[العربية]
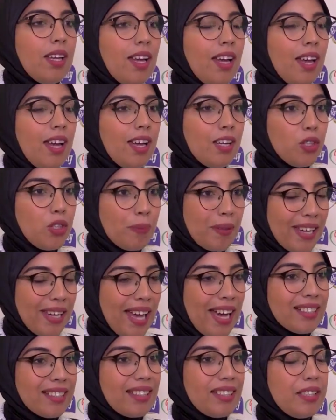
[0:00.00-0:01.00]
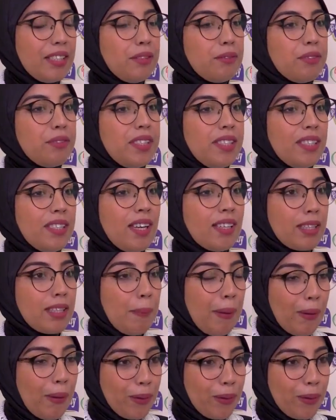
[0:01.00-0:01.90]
آه، اليوم نحن حاضرين في الطبعة